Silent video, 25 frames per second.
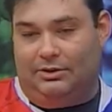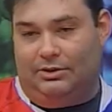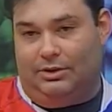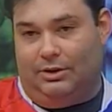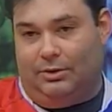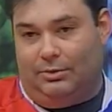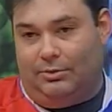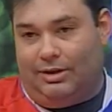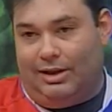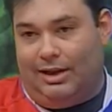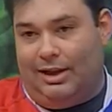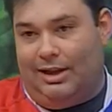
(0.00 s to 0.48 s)
Se
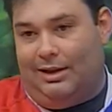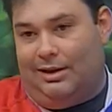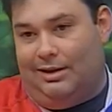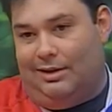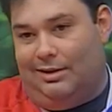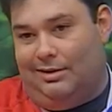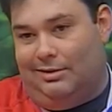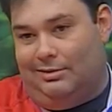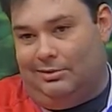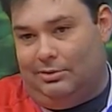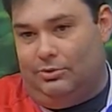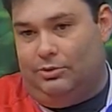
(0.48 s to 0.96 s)
alguém,
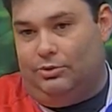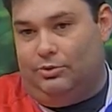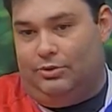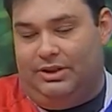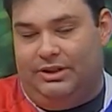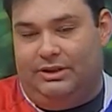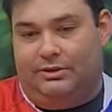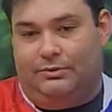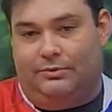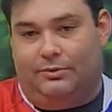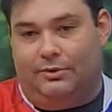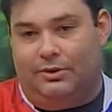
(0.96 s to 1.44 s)
se o
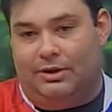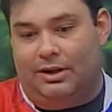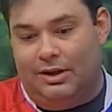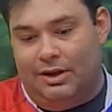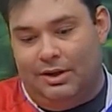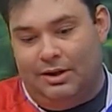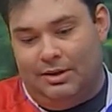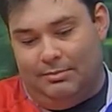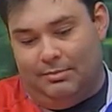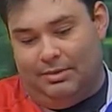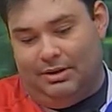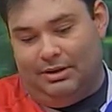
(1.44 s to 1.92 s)
juiz for
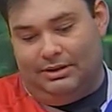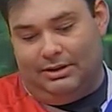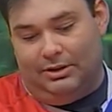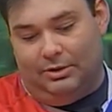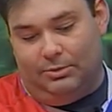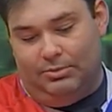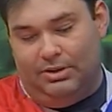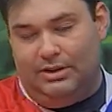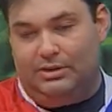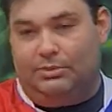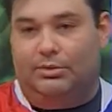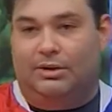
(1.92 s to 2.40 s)
manter
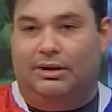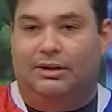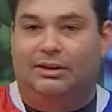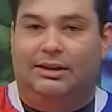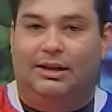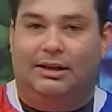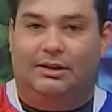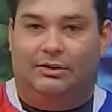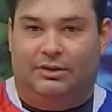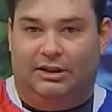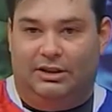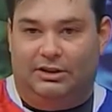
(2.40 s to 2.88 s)
o mesmo
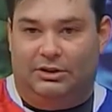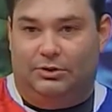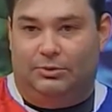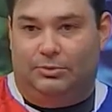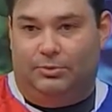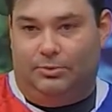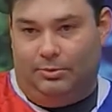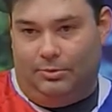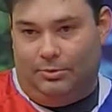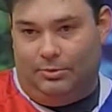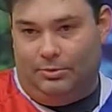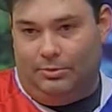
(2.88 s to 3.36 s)
critério desde
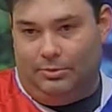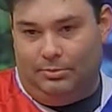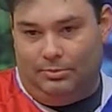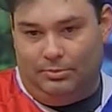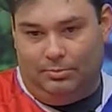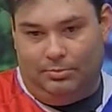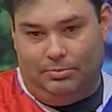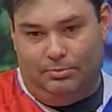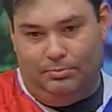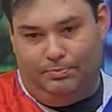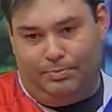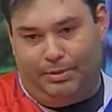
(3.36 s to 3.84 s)

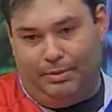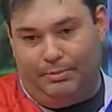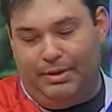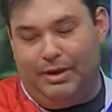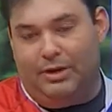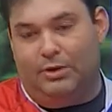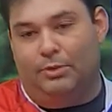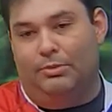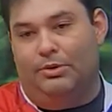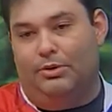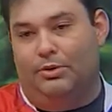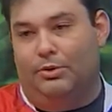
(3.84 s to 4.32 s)
o
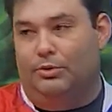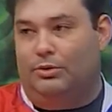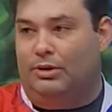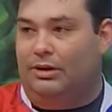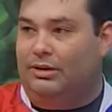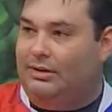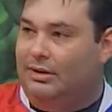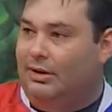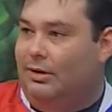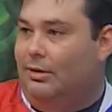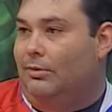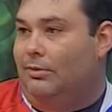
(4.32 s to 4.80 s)
primeiro minuto
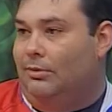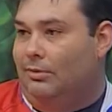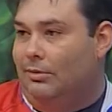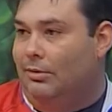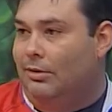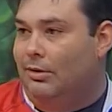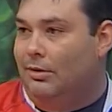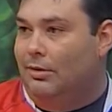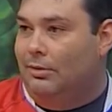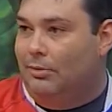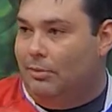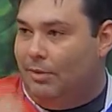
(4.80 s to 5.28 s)
até o
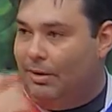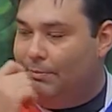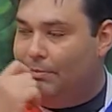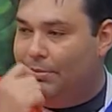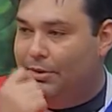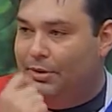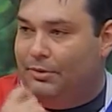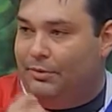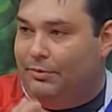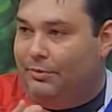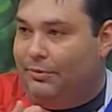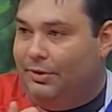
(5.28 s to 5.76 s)
o
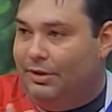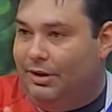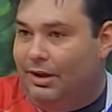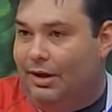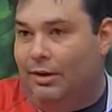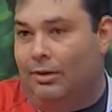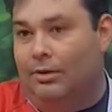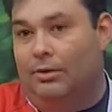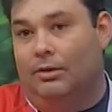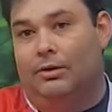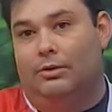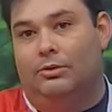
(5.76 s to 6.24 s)
apito
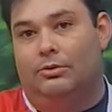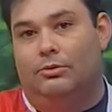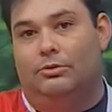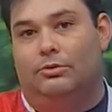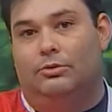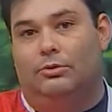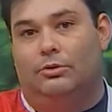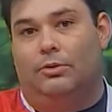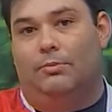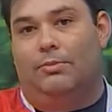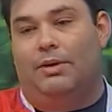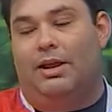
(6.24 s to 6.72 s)
final,
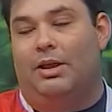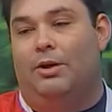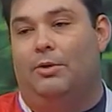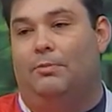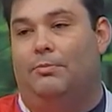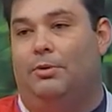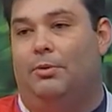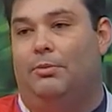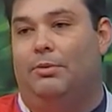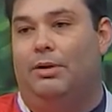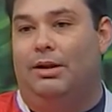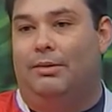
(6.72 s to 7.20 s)
tudo bem.
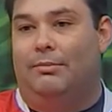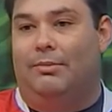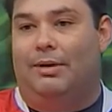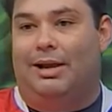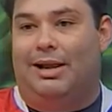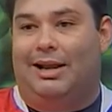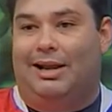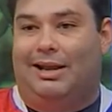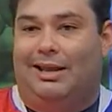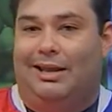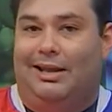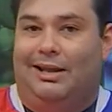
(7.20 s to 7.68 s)
O
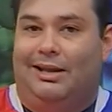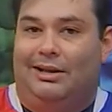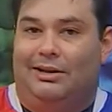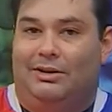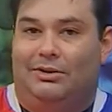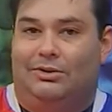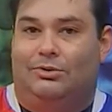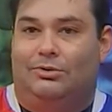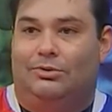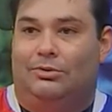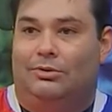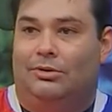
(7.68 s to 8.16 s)
problema é que
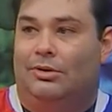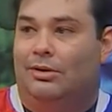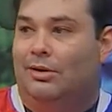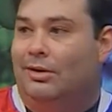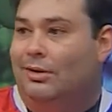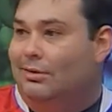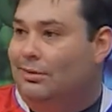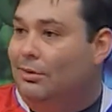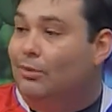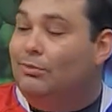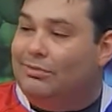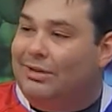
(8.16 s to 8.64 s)
isso
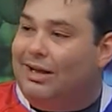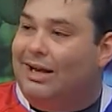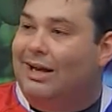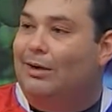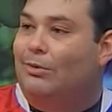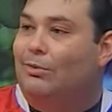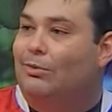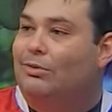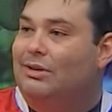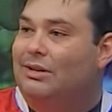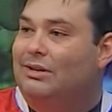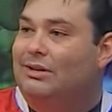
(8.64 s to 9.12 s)
não está
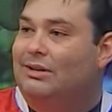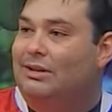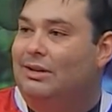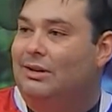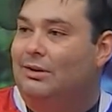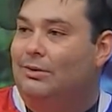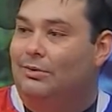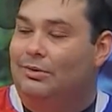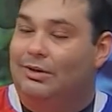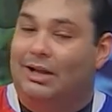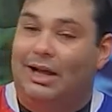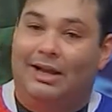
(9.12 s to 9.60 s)

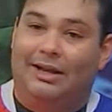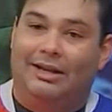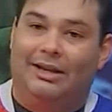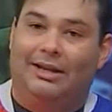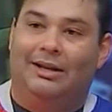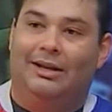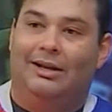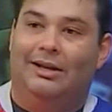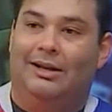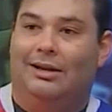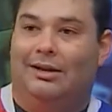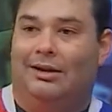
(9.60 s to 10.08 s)
acontecendo.
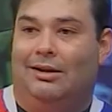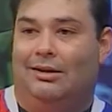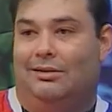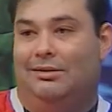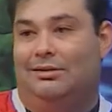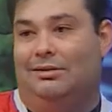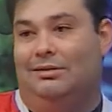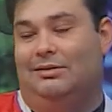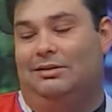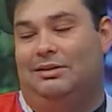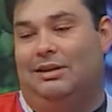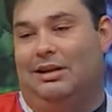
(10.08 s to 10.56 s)
Daí
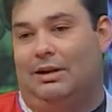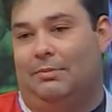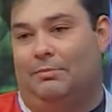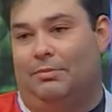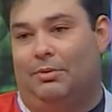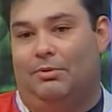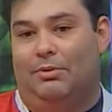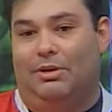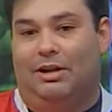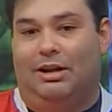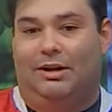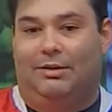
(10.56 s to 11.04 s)
gera
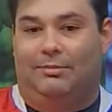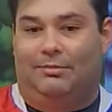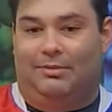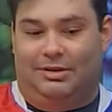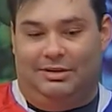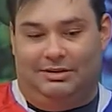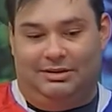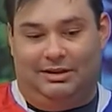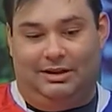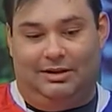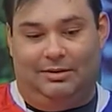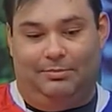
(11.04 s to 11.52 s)

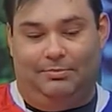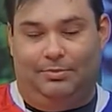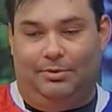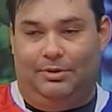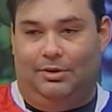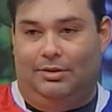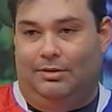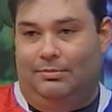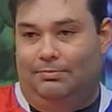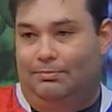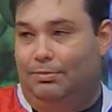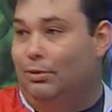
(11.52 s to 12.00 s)
problema, gera
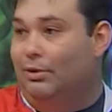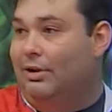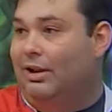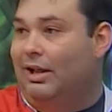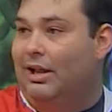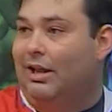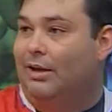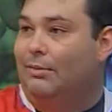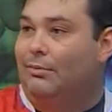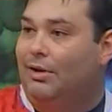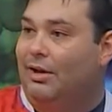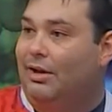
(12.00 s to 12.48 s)
eh,
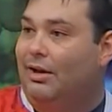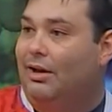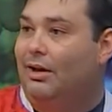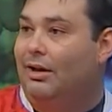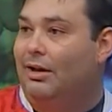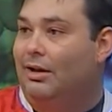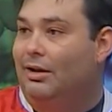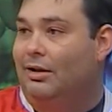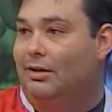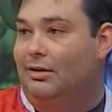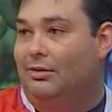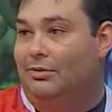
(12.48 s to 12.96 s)

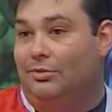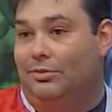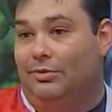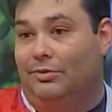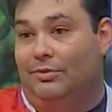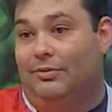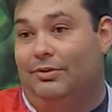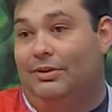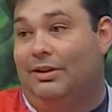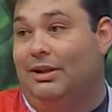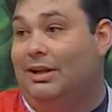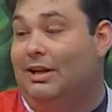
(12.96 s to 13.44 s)
polêmica,
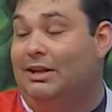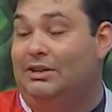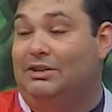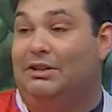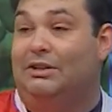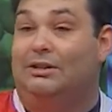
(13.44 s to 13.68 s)
dúvida, a né?